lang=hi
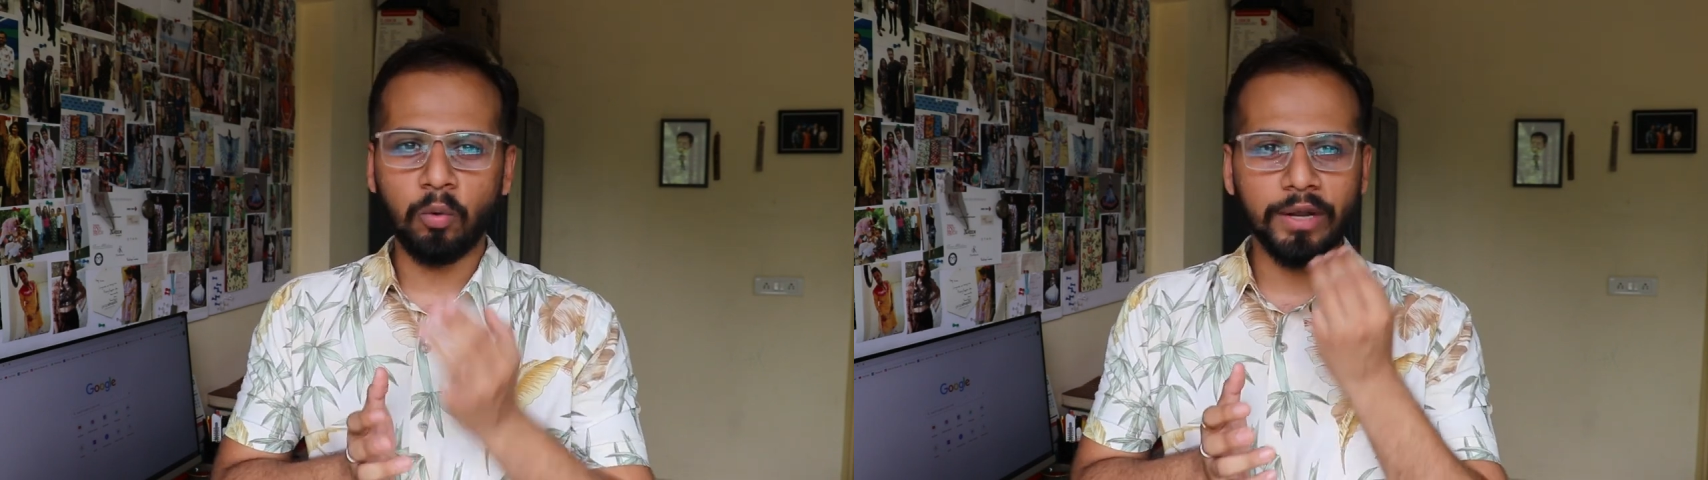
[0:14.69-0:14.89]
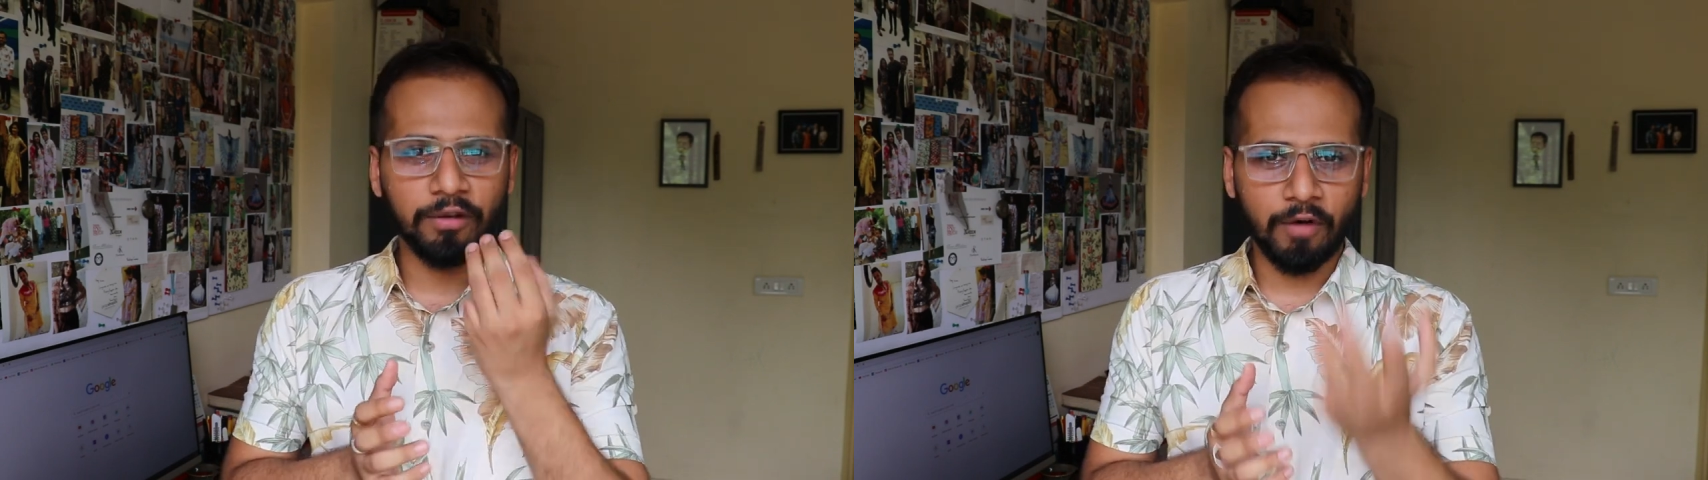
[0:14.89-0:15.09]

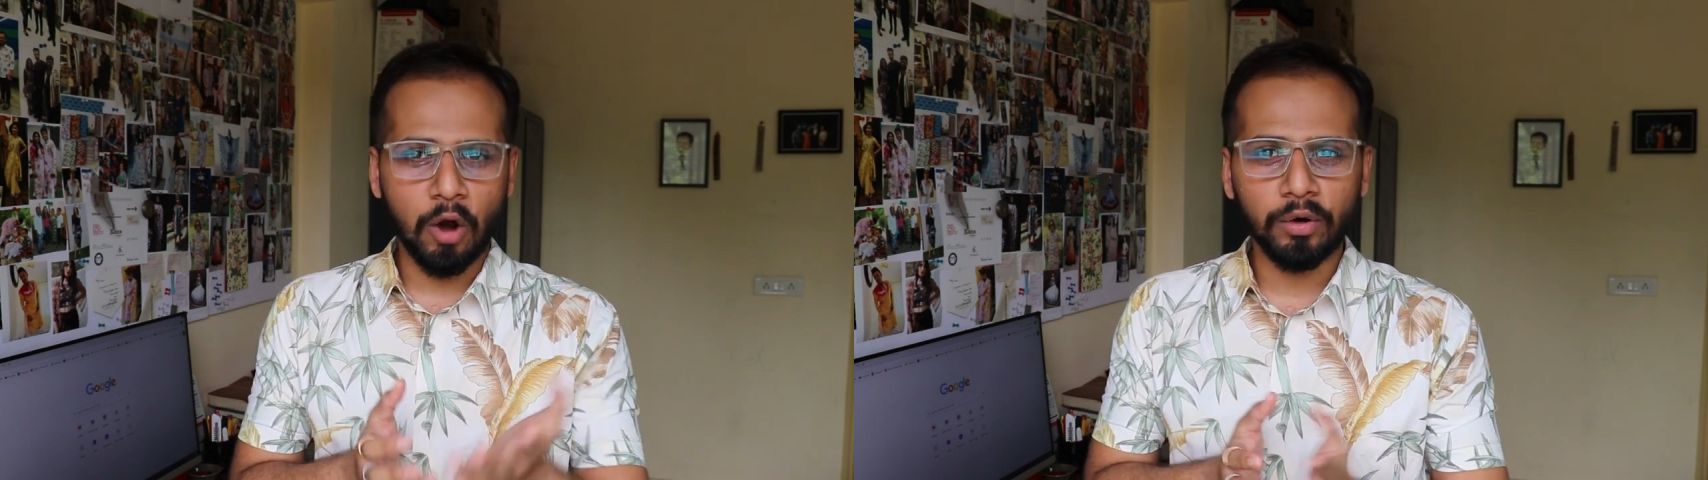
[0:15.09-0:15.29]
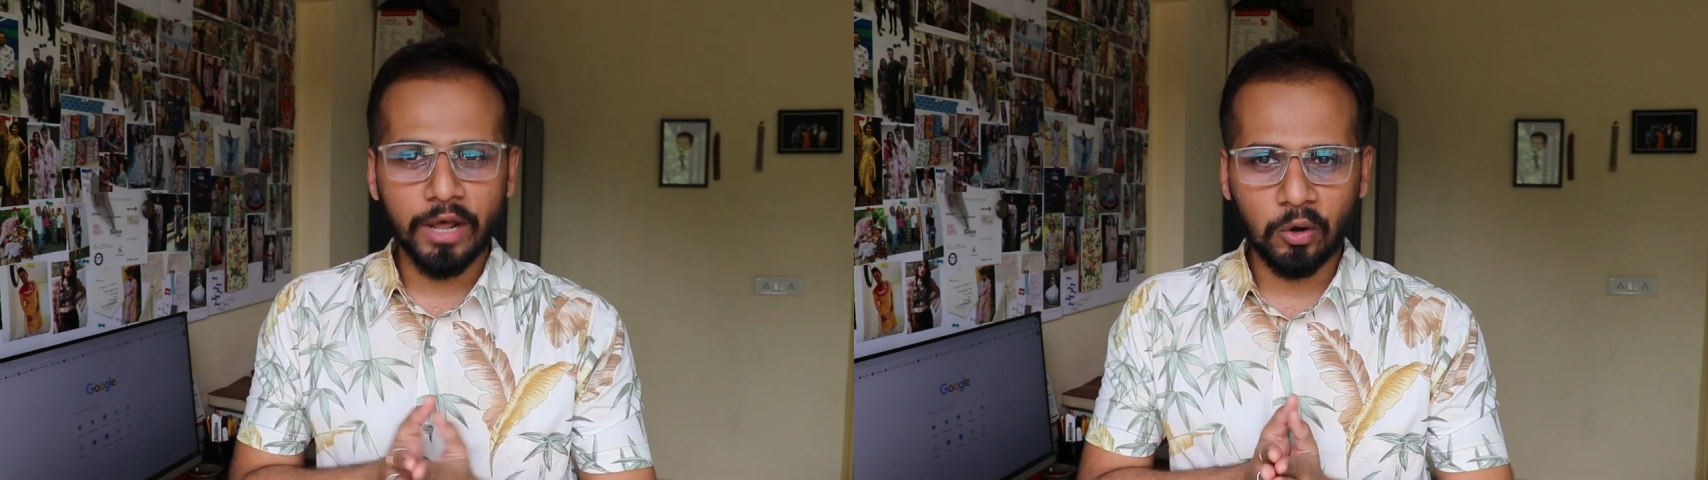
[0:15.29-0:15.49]
उनके
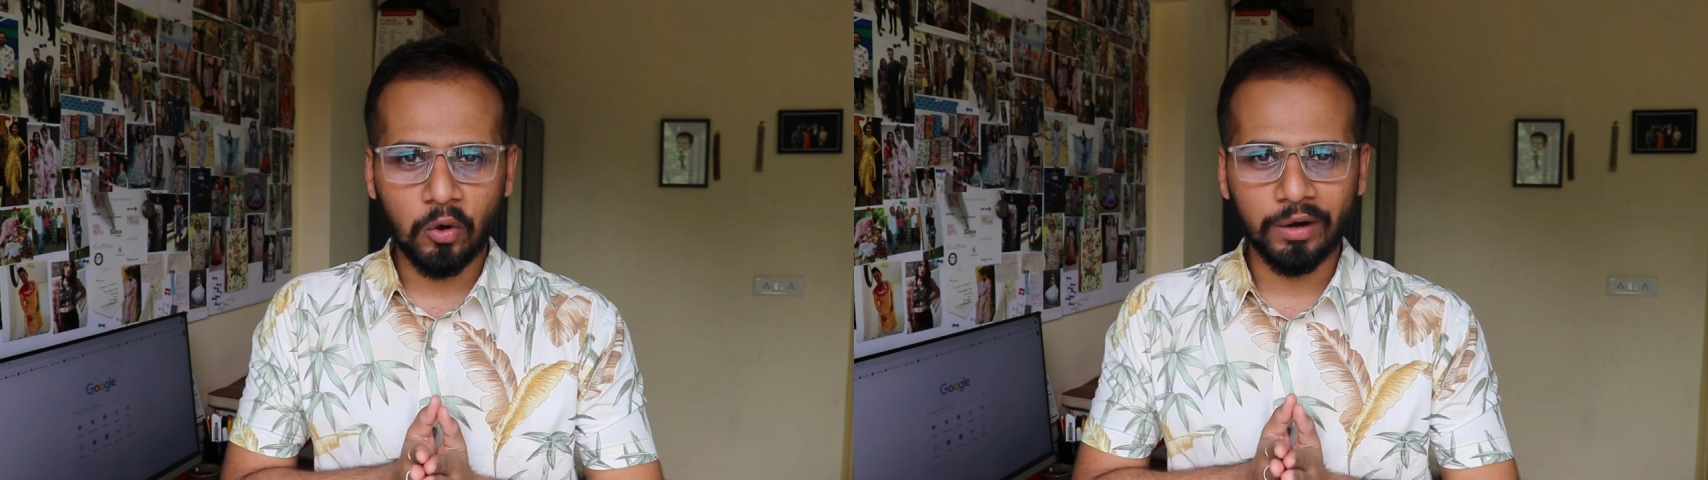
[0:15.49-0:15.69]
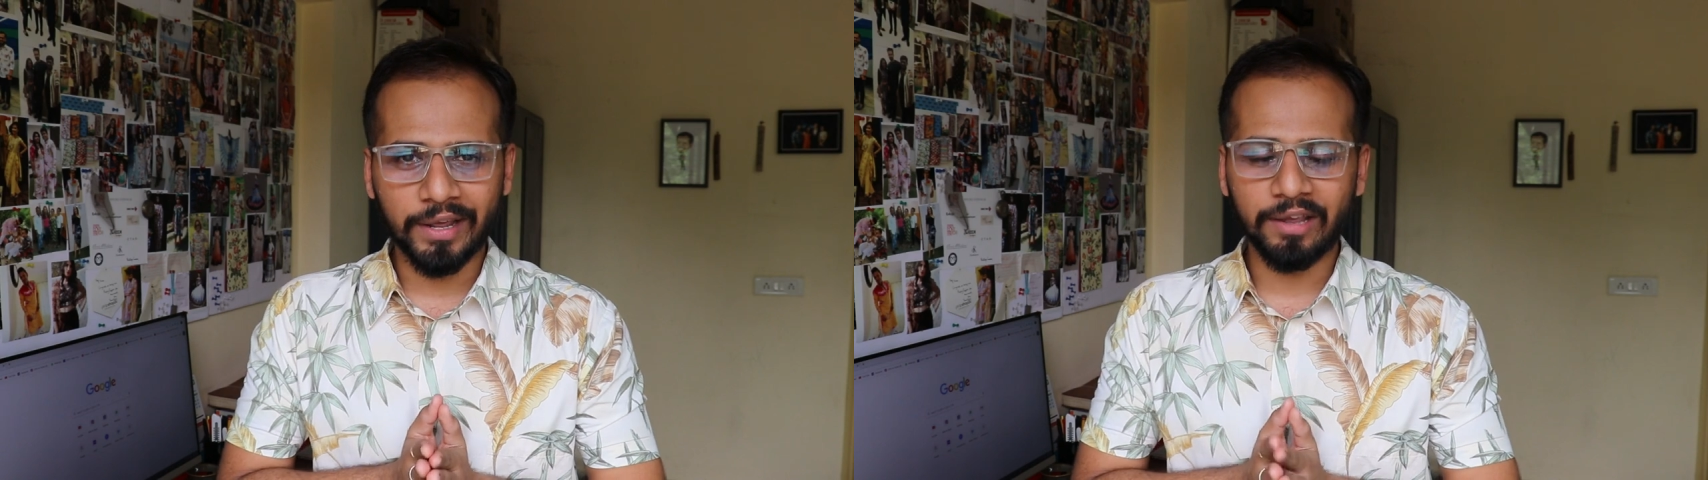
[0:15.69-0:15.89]
फाउंडर
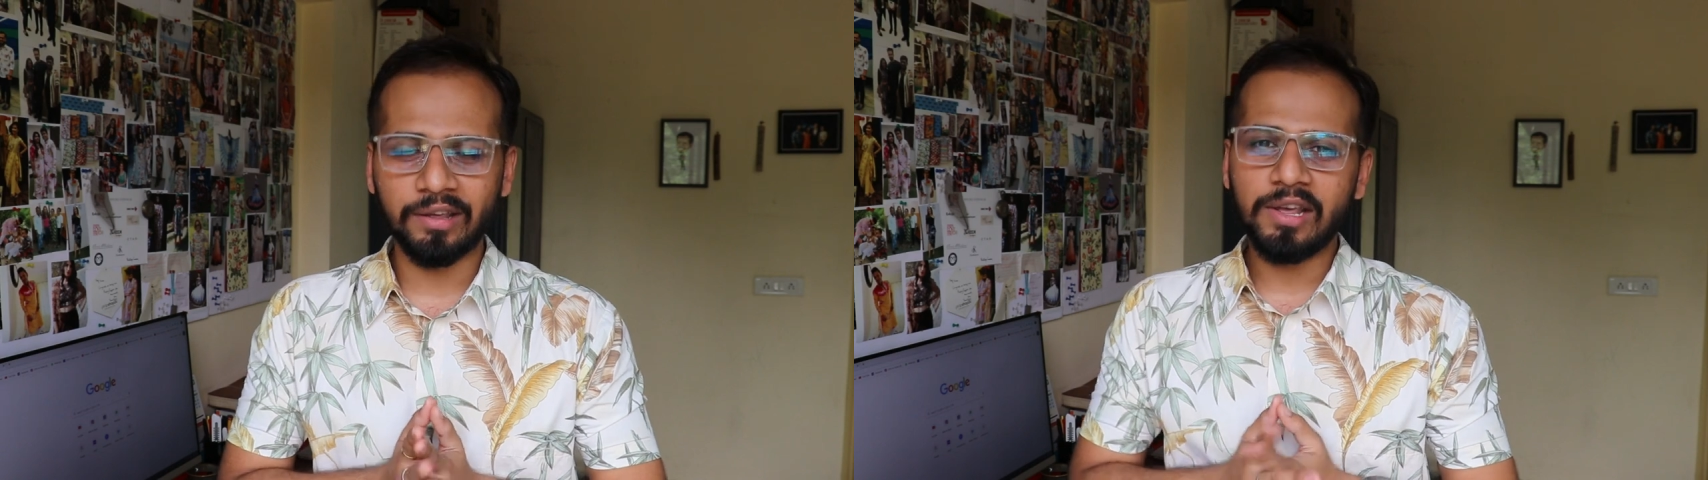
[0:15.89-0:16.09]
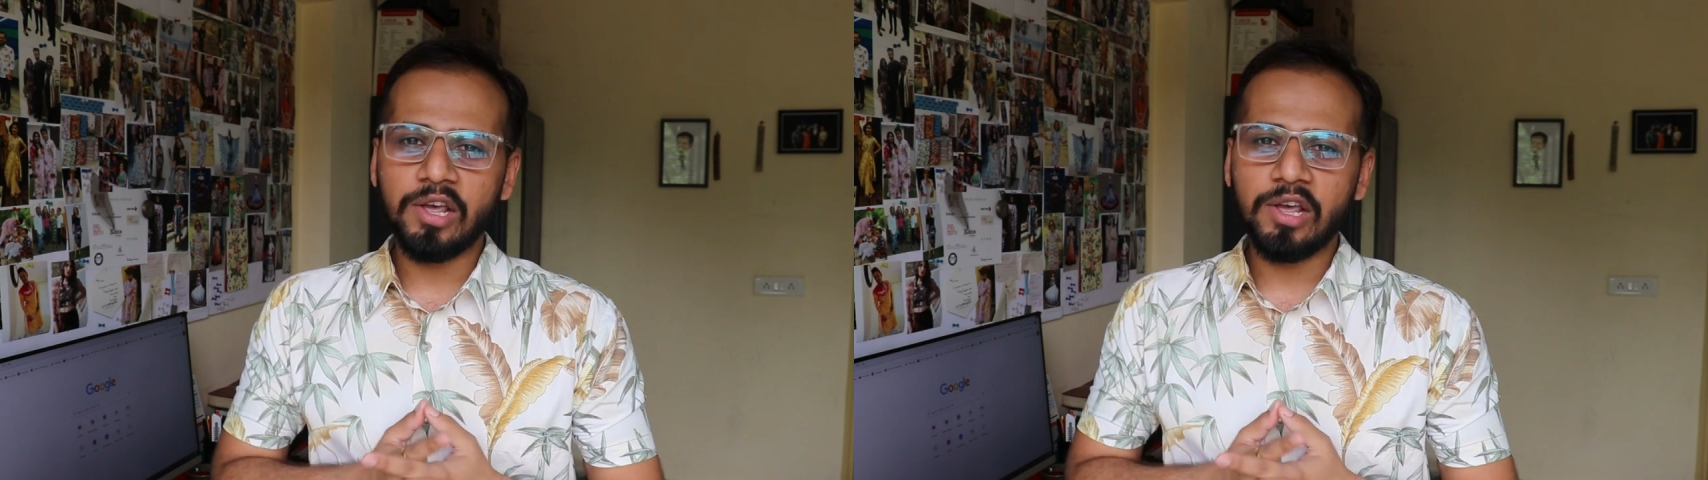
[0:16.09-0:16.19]
कौन है